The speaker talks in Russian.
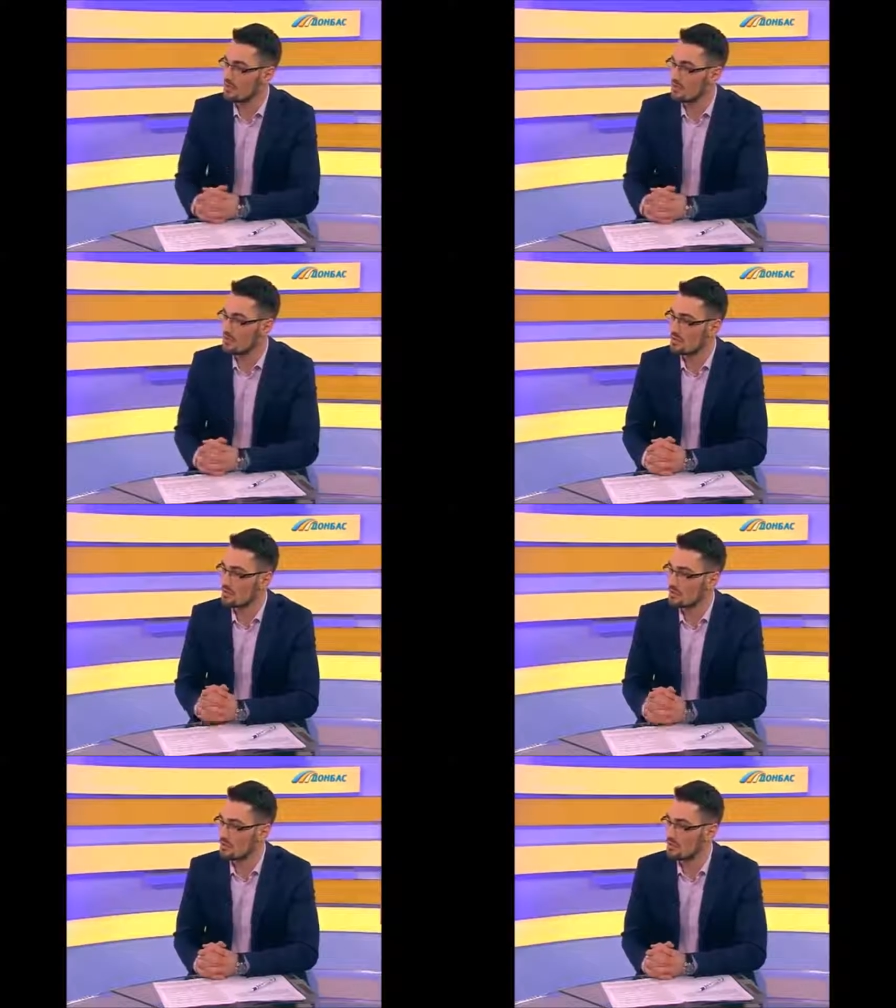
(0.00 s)
э, некоторыми
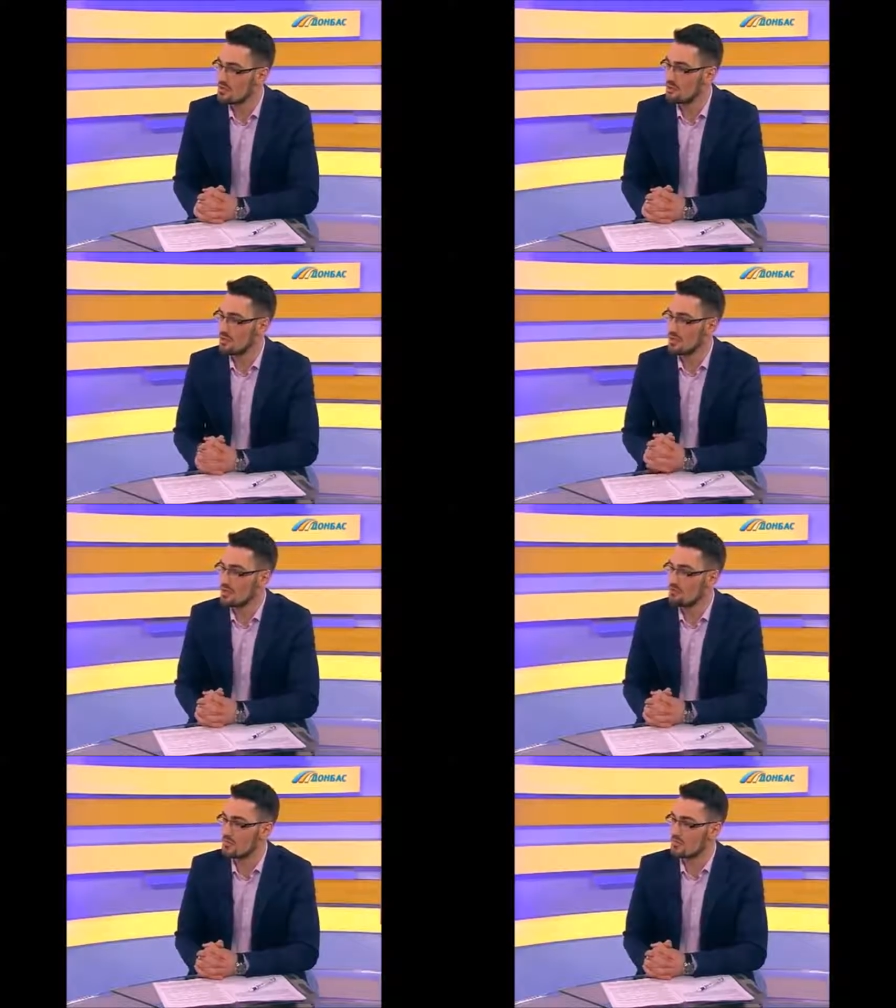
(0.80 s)
народными
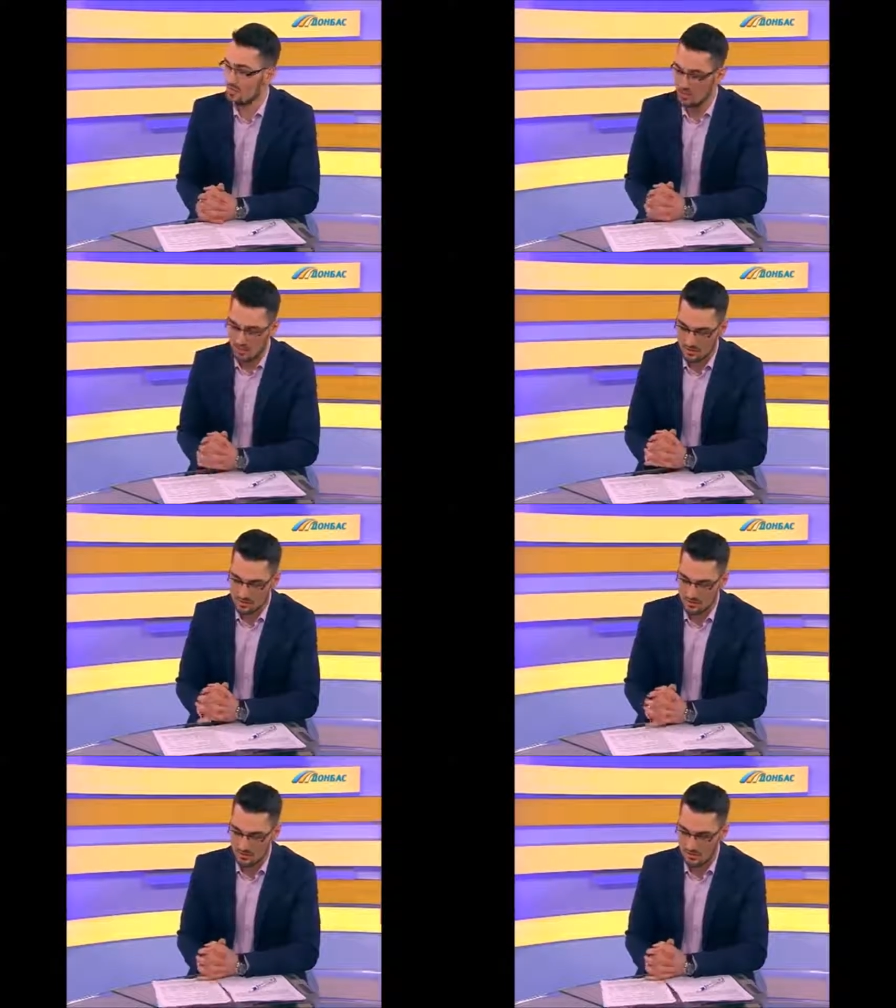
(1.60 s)
депутатами и
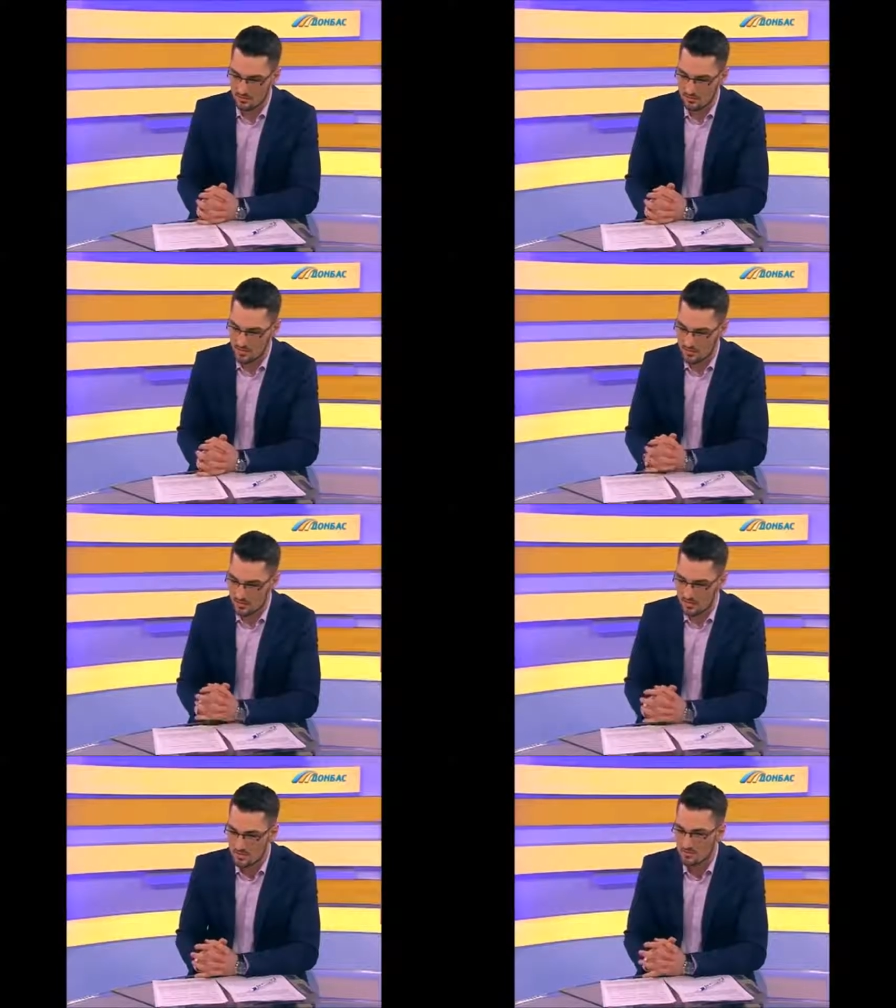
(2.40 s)
э,
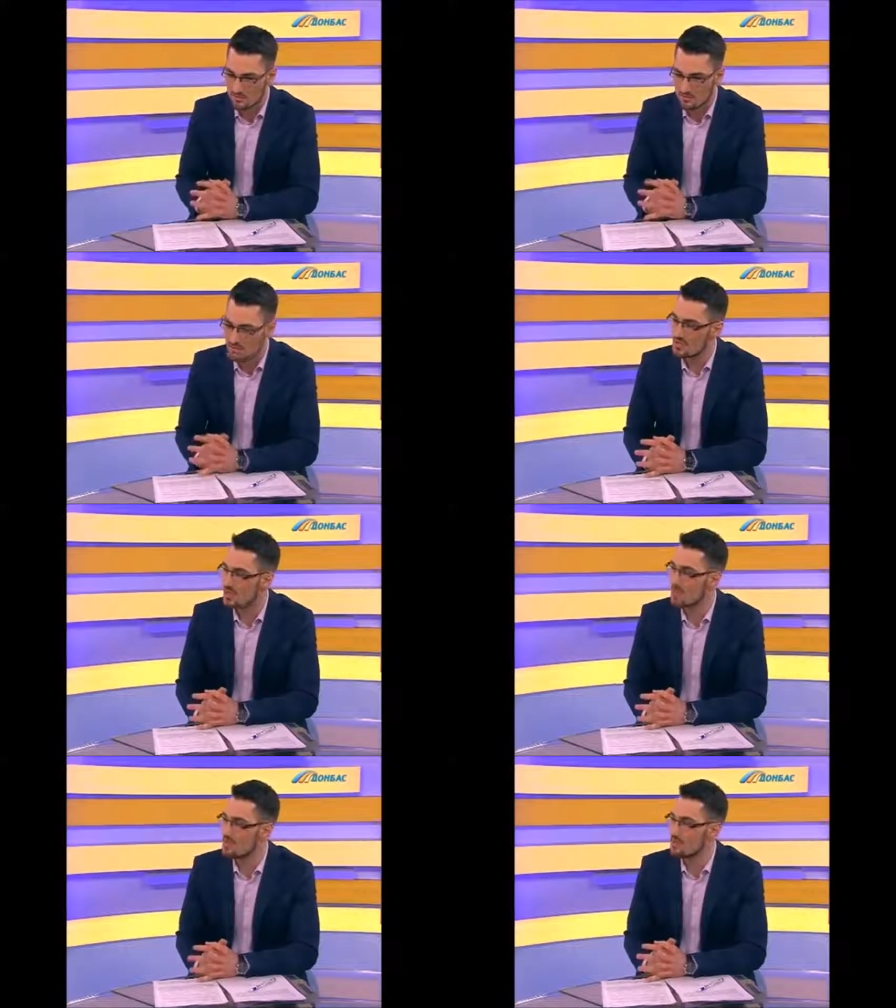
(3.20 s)
волонт...
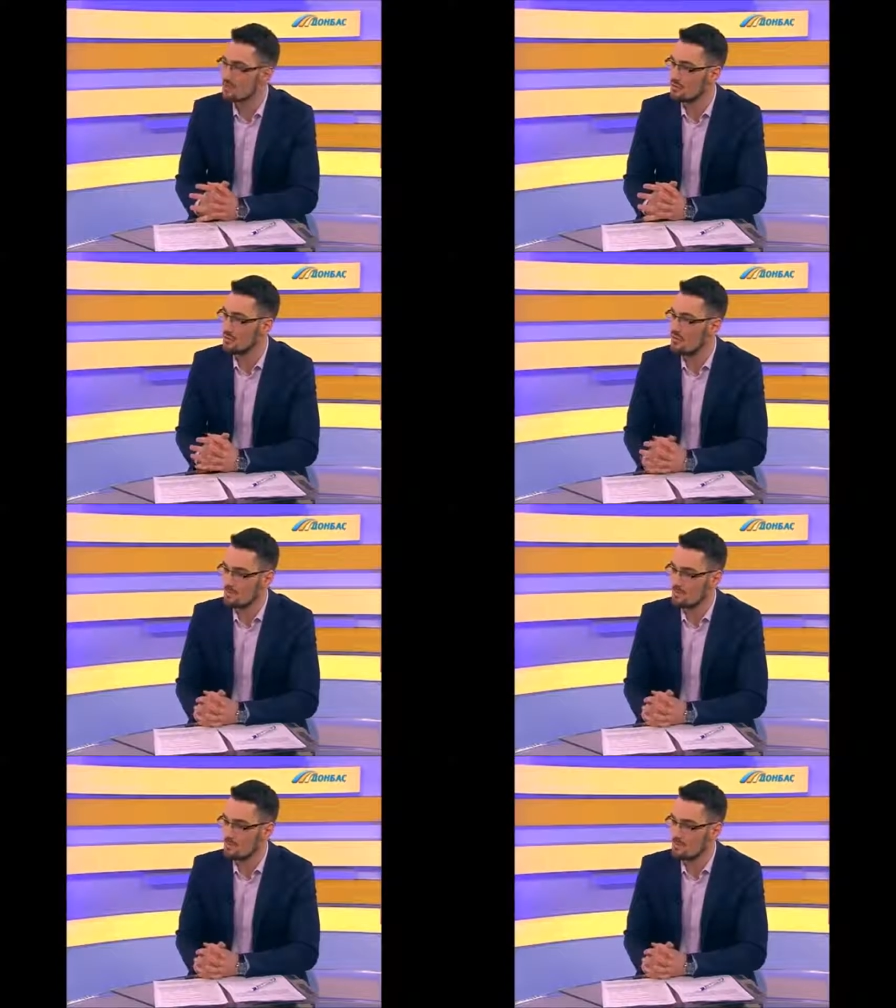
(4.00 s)
ветеранами АТО,